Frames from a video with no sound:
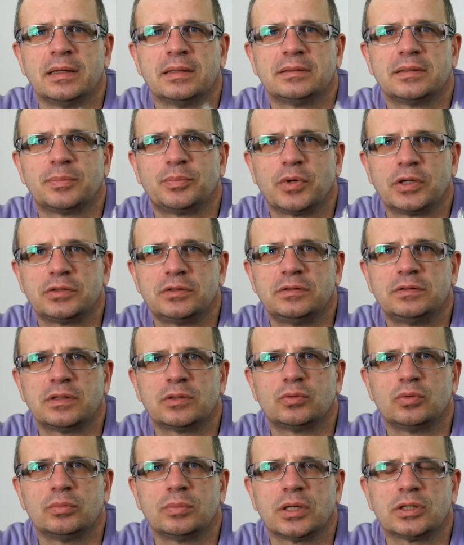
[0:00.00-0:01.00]
zapłacić
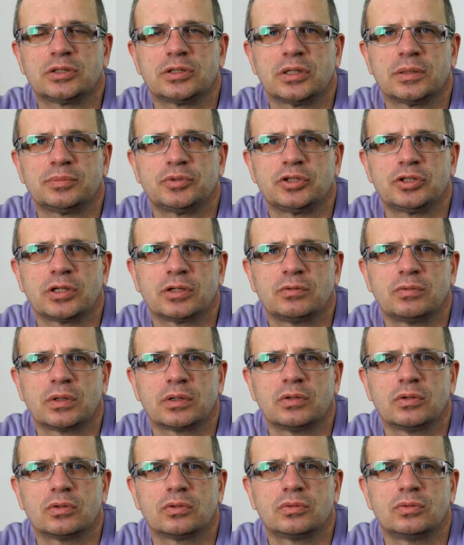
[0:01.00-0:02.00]
za tłumacza
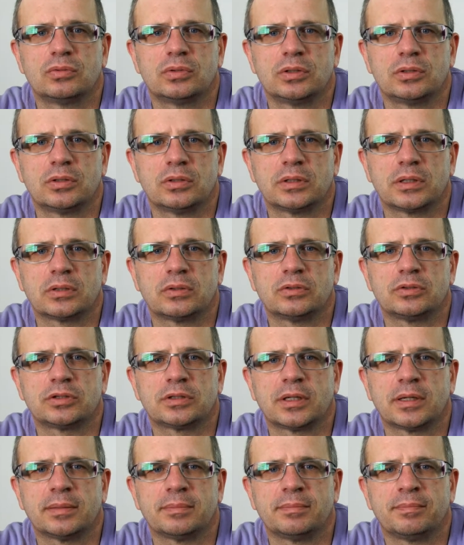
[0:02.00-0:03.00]
przysięgłego, który to jakoś
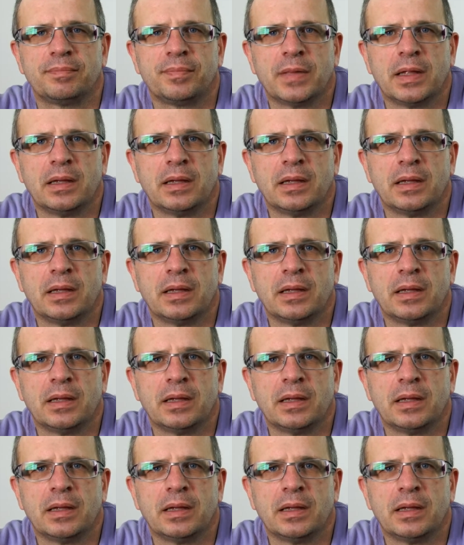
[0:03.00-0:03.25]
tam